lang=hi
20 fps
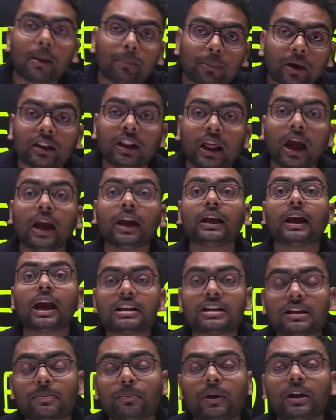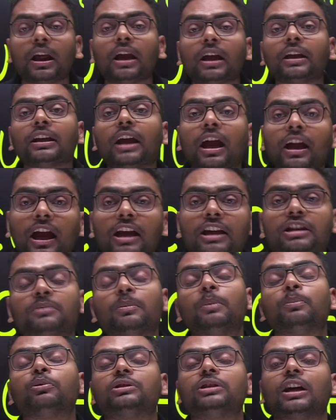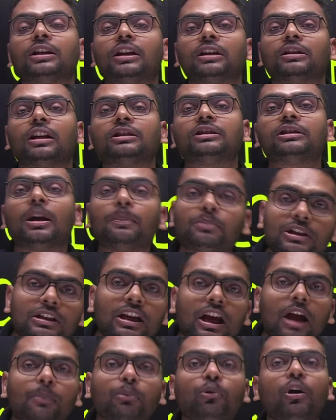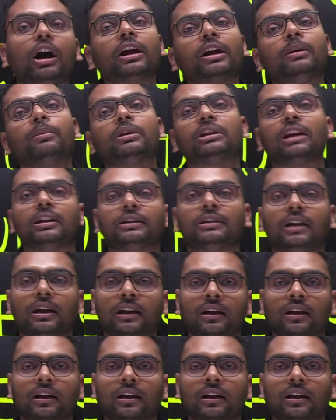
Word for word: पढ़ना है कैसे पढ़ना है क्या क्या इसमें पूछा जाता है सब चीजें आपको आगे बताया जाए